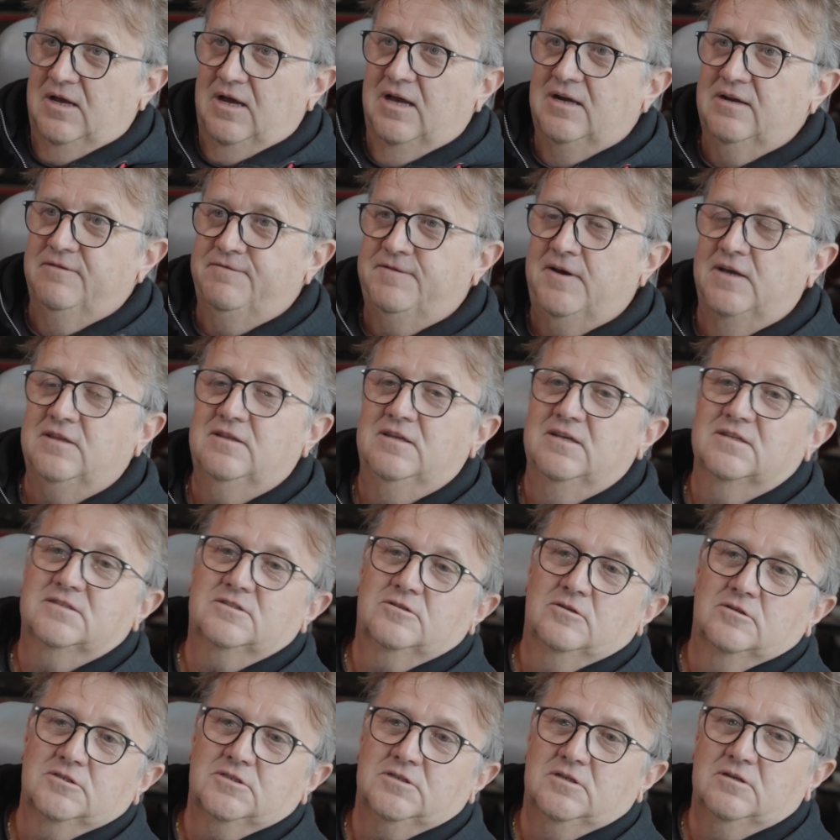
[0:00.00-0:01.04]
ale fajne jest
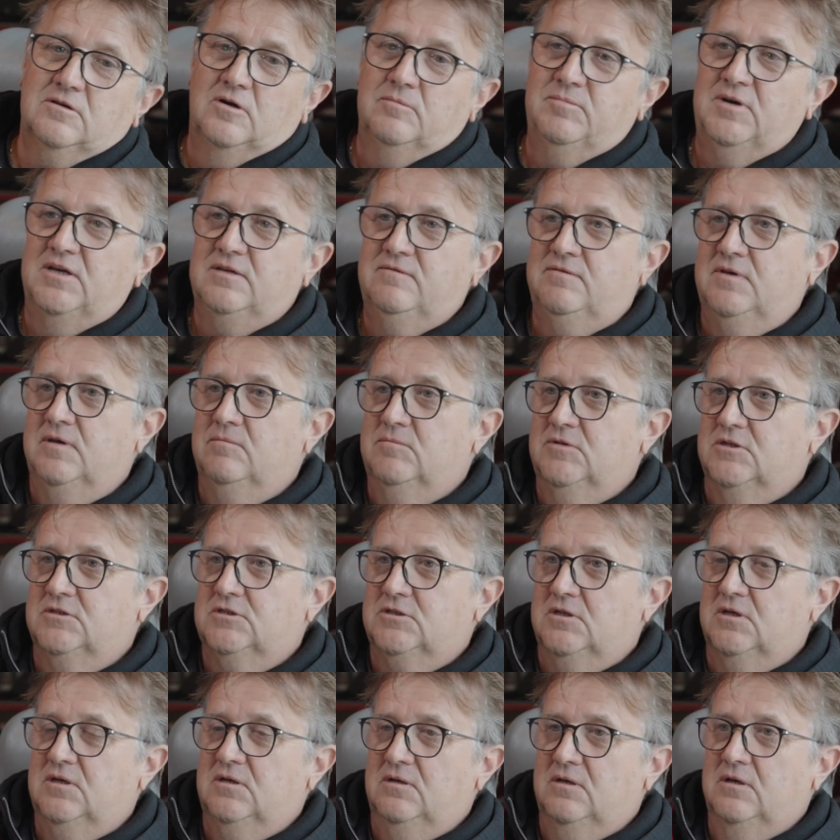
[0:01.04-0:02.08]
to, że obaj wiemy,
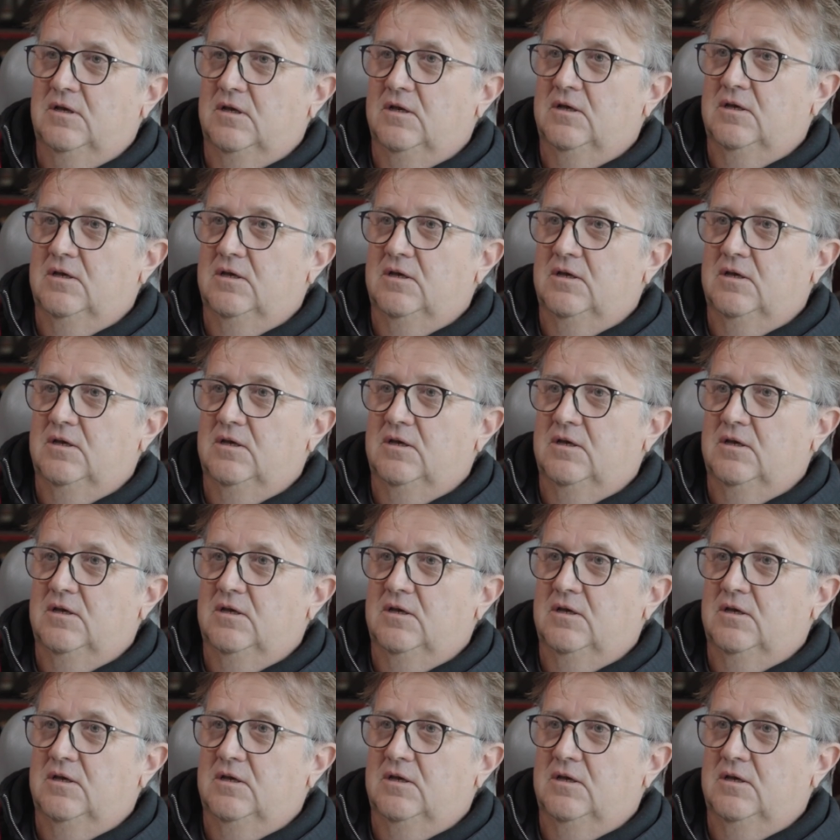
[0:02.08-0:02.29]
że